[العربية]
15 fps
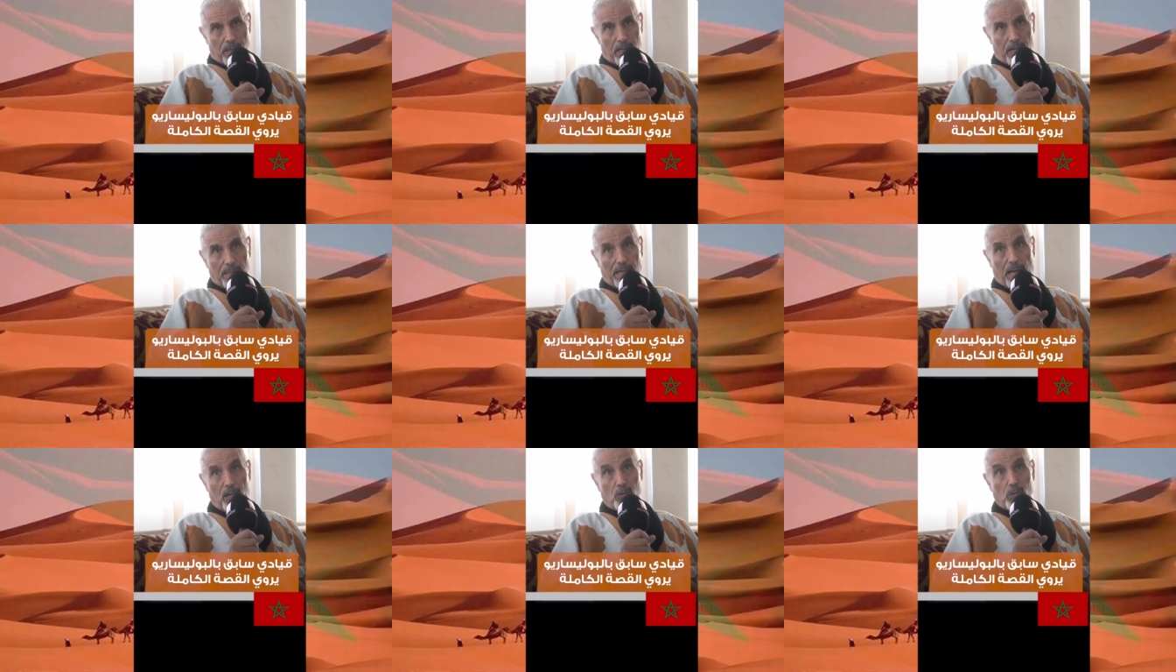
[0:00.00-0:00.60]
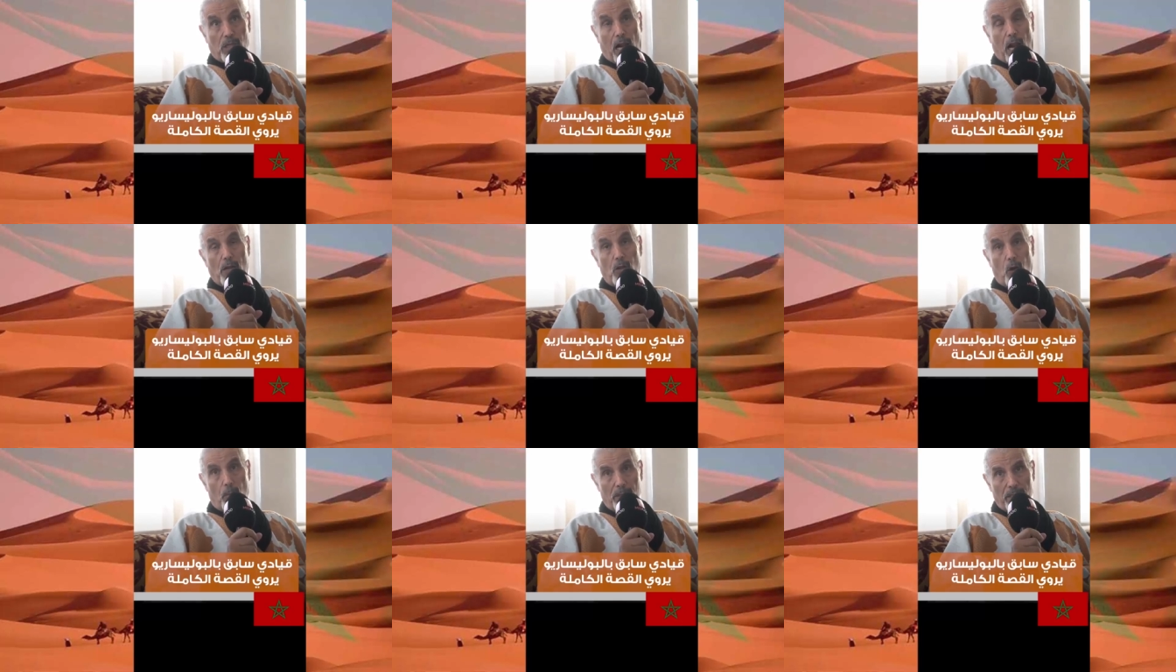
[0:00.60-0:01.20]
اللي كان يصدرها
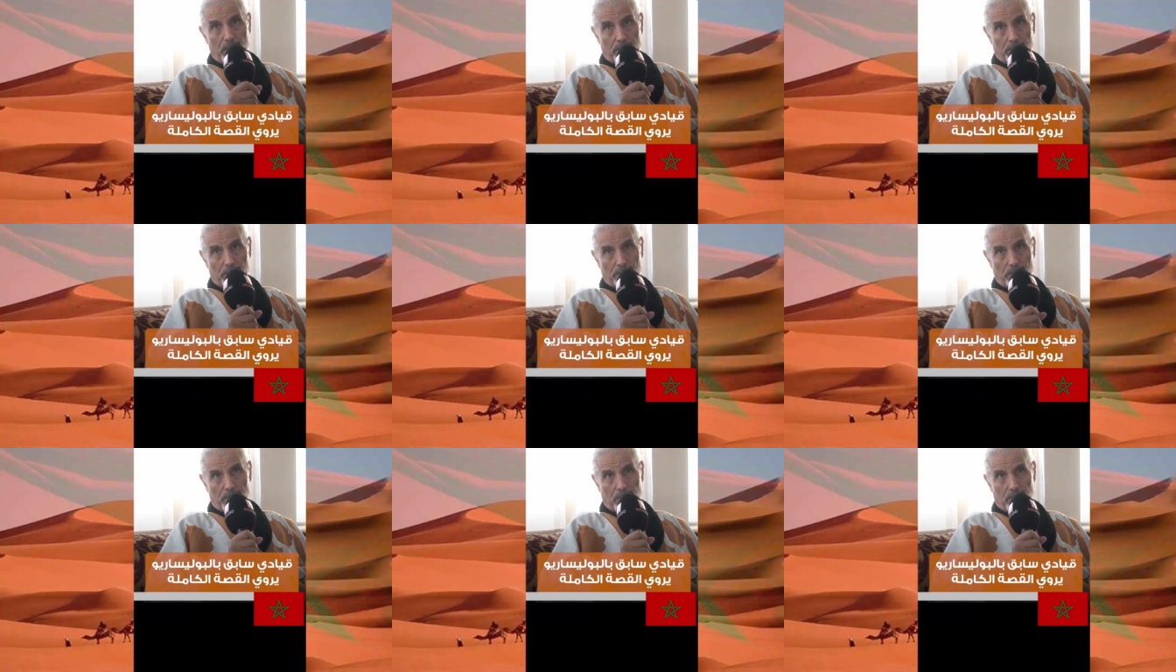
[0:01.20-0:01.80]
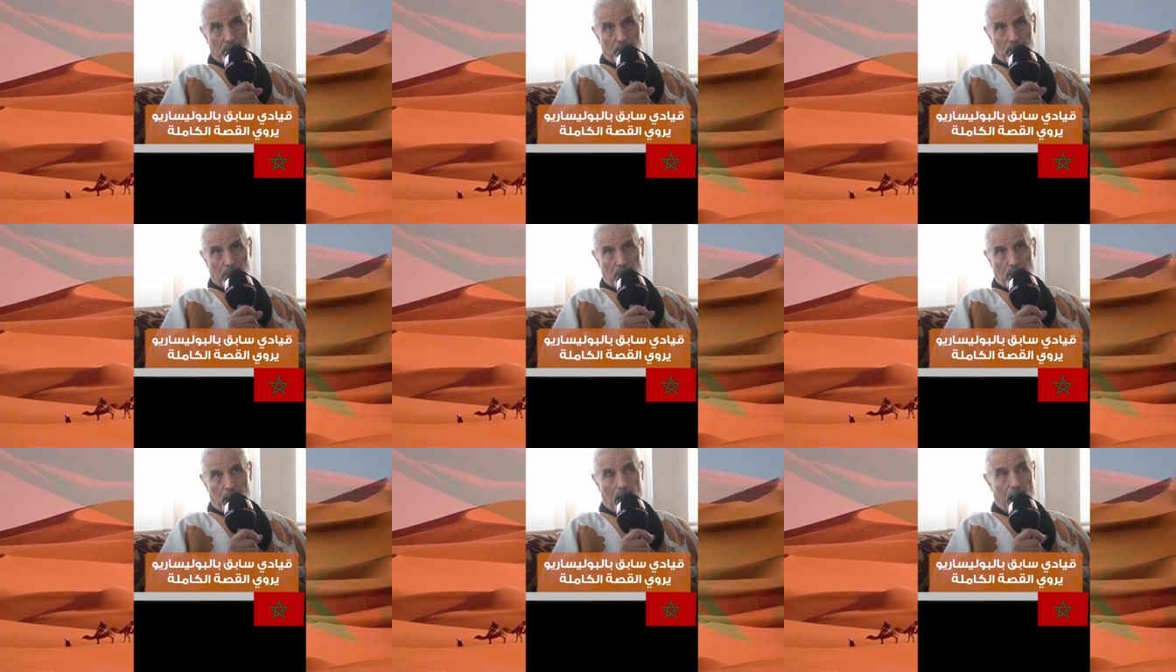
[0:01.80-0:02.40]
اللعبي
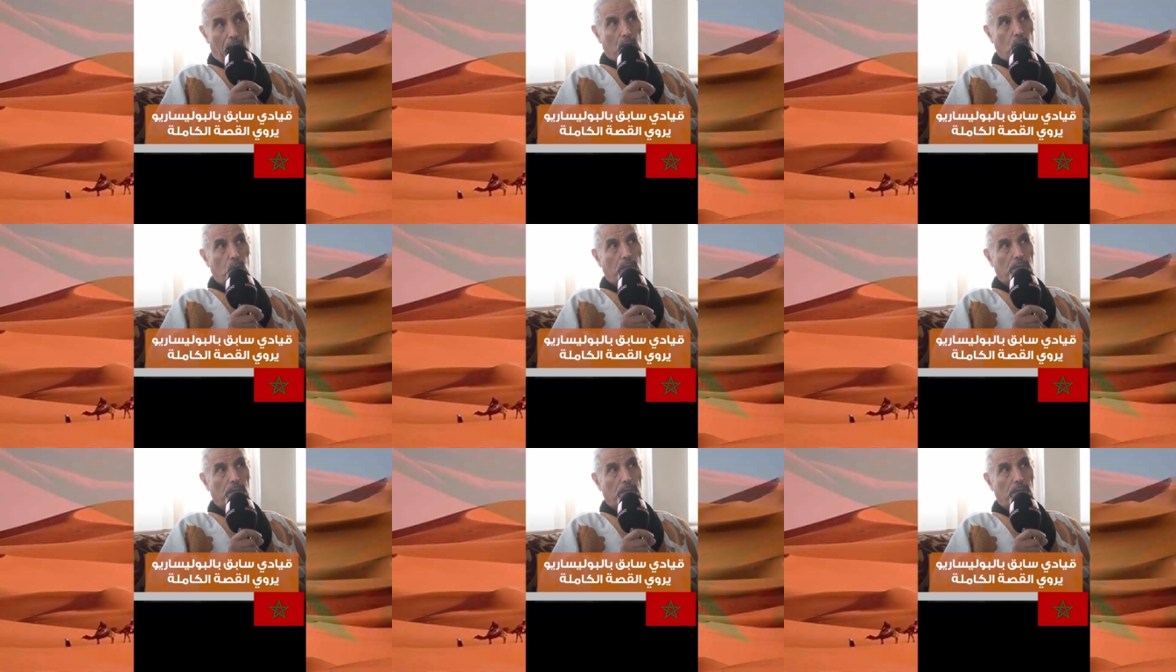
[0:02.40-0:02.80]
أحد